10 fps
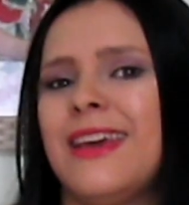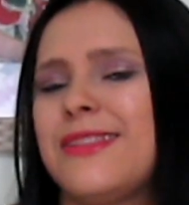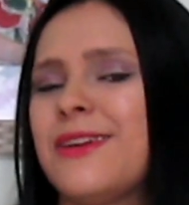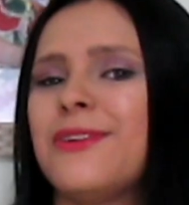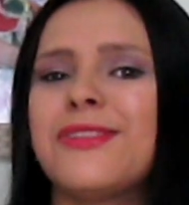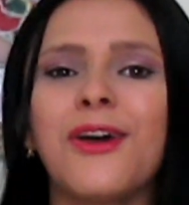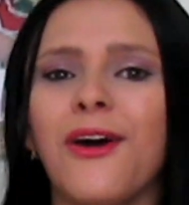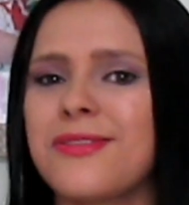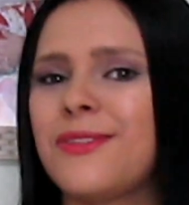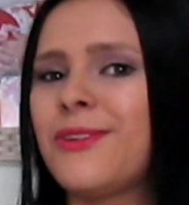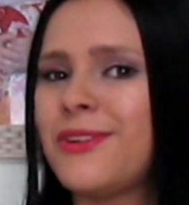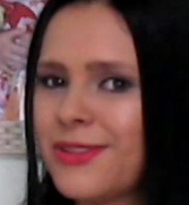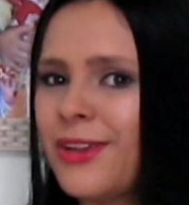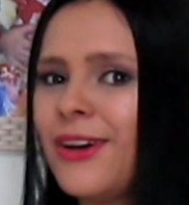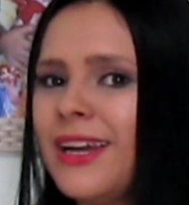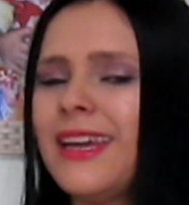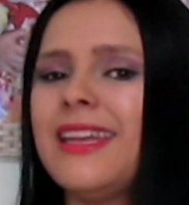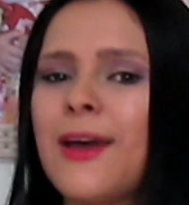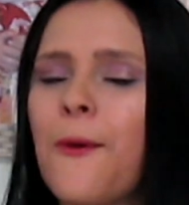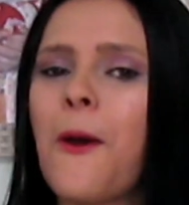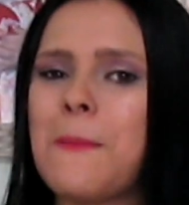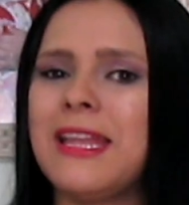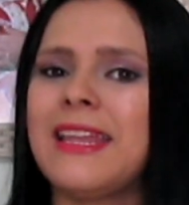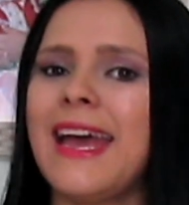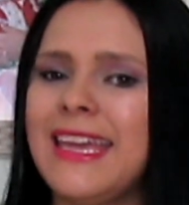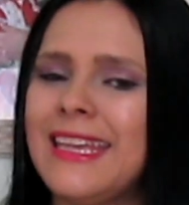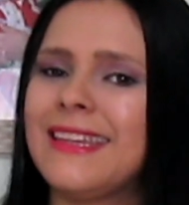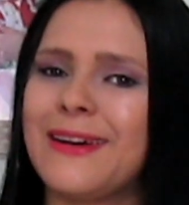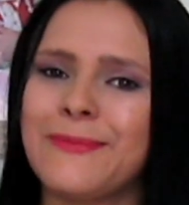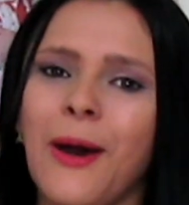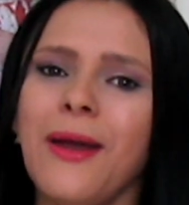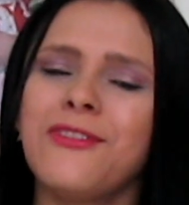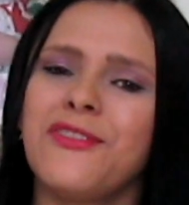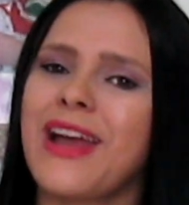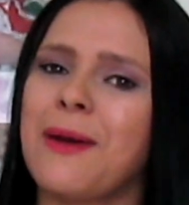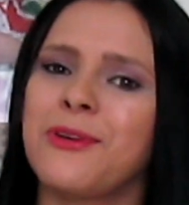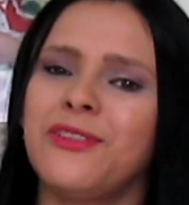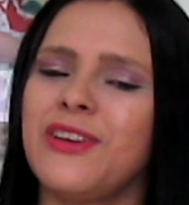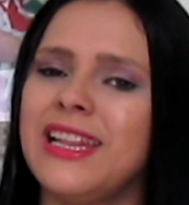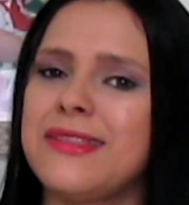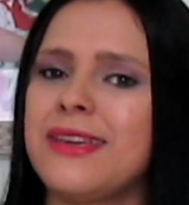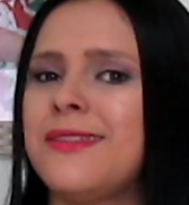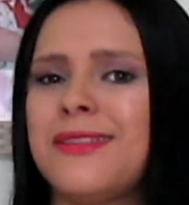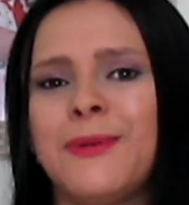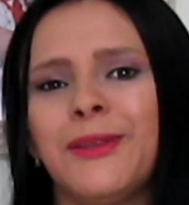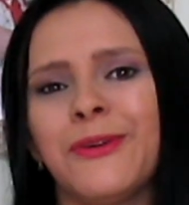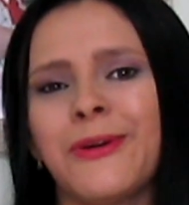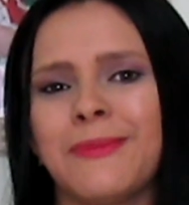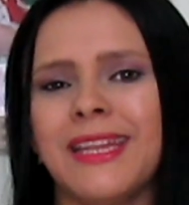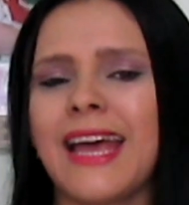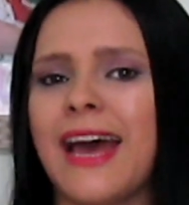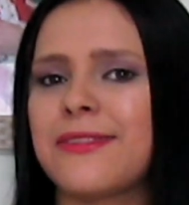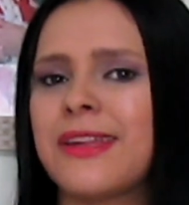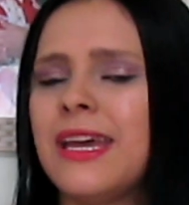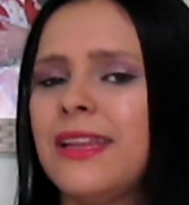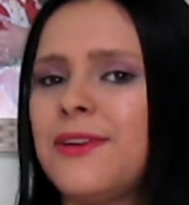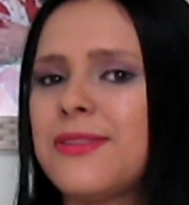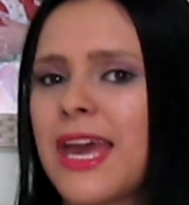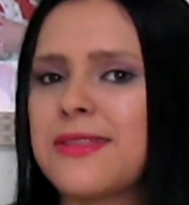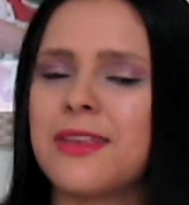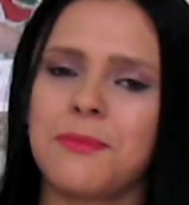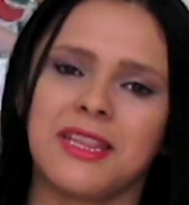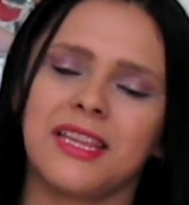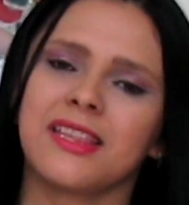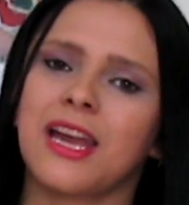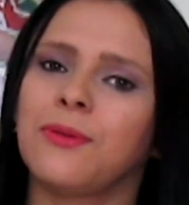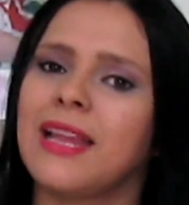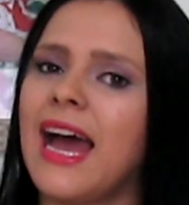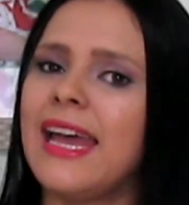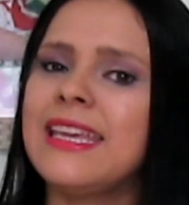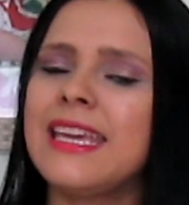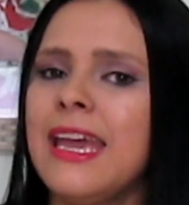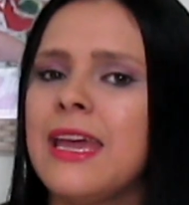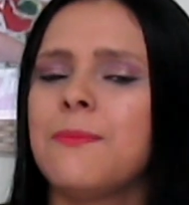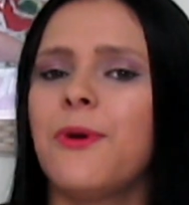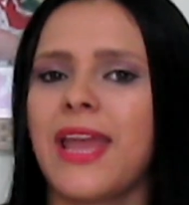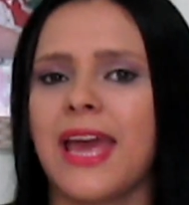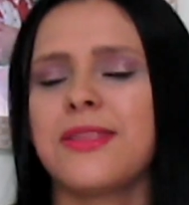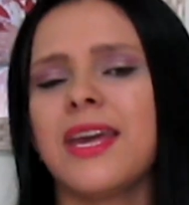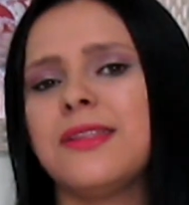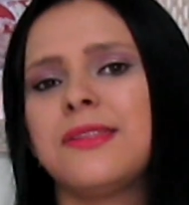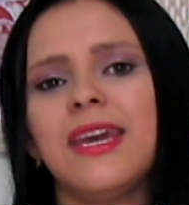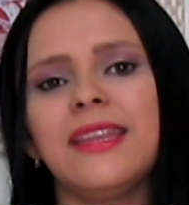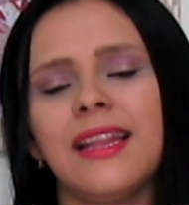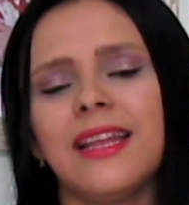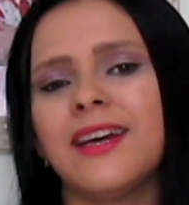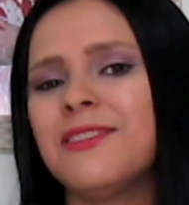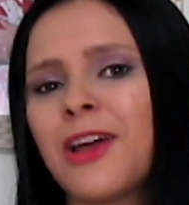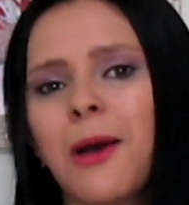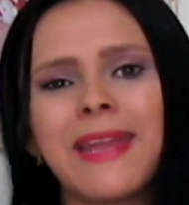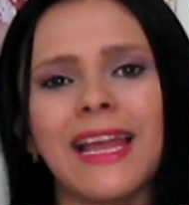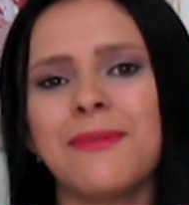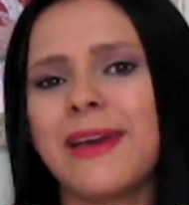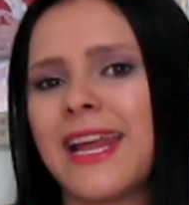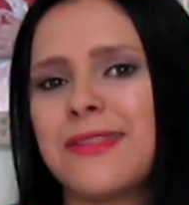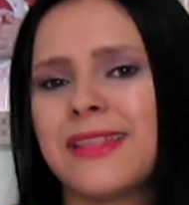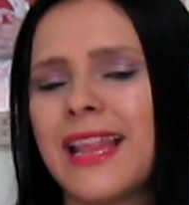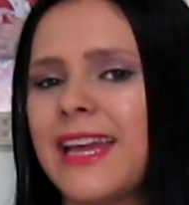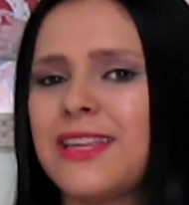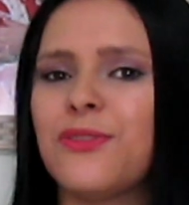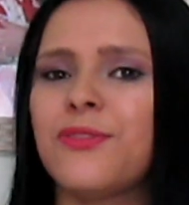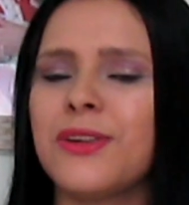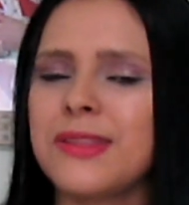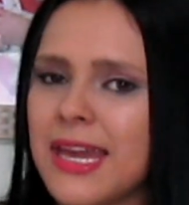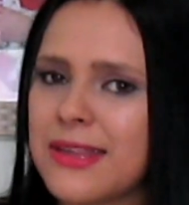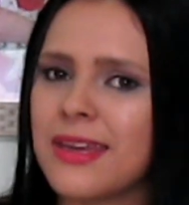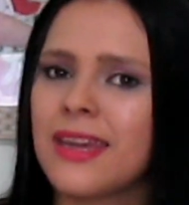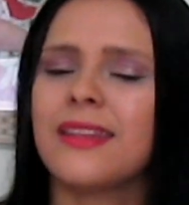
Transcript: se gostou, se não gostou. Então comenta aí, tá bom? Eu vou ficar muito feliz em receber o teu comentários. Não esquece também de deixar um like, porque essa receita ela é tão top que ela merece like de vocês.